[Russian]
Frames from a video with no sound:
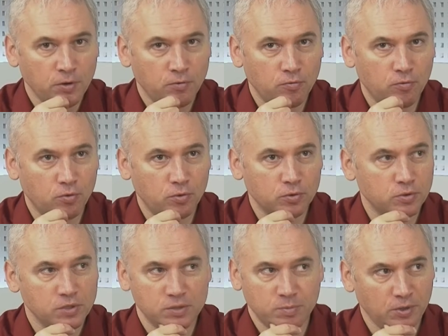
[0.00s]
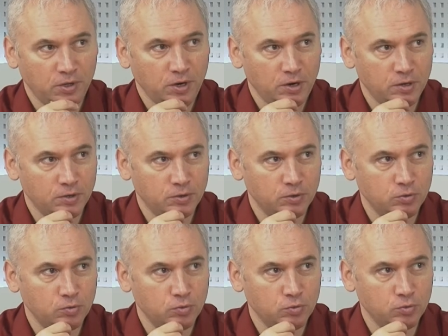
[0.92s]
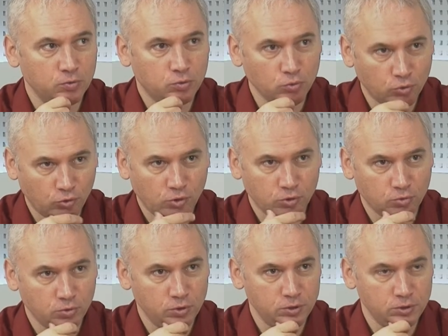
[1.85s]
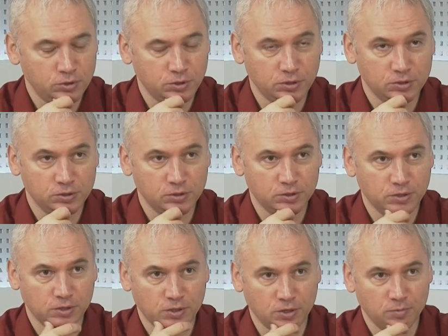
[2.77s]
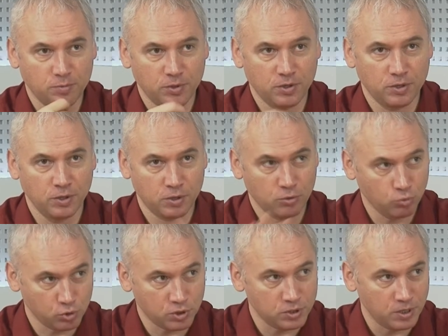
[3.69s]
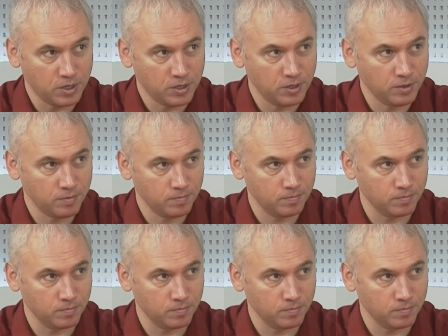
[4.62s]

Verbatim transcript: Вот, не смотрели? Нет. Тоже такое интересное, как бы, точка зрения.